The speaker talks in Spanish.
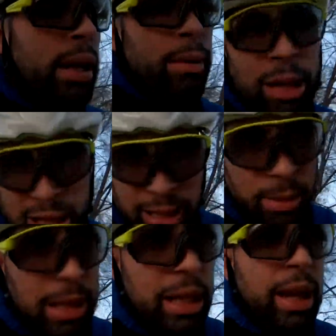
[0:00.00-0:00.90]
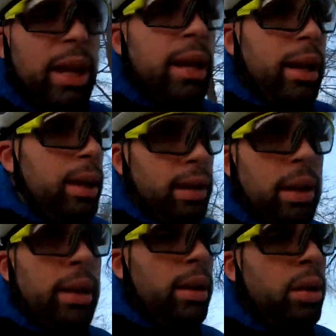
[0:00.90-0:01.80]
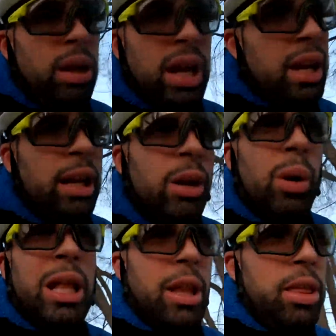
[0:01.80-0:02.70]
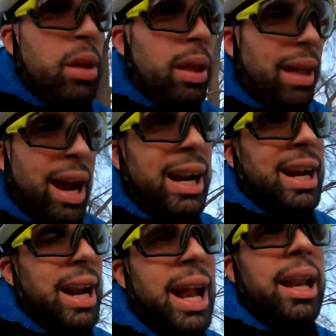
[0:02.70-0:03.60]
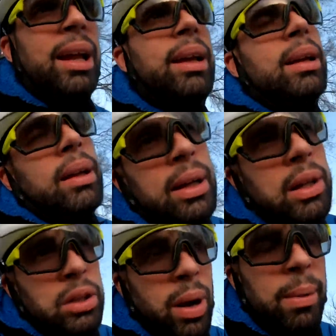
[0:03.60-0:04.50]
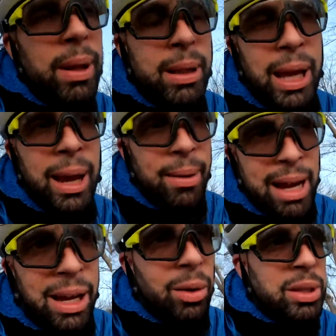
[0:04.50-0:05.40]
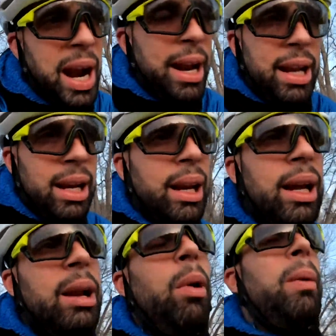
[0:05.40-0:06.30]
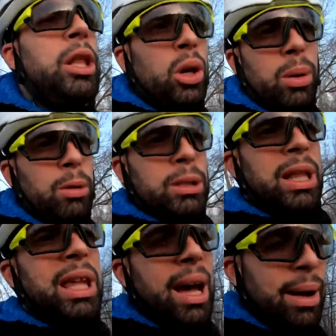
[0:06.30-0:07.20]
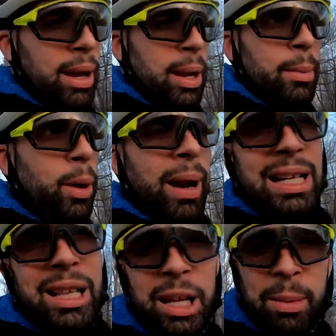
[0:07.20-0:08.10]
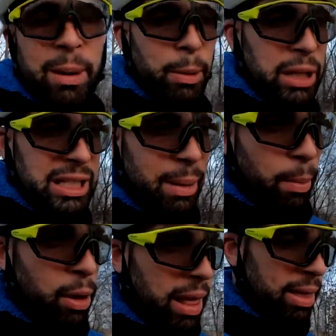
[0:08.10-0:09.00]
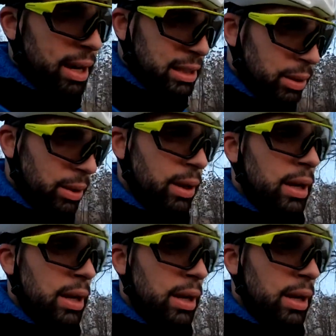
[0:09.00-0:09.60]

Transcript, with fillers: Evidentemente no tenía ninguna intención de dejar el canal, solamente había que encontrar el, el momento y como os decía, volver a sentirme deportista para poder hacer esto.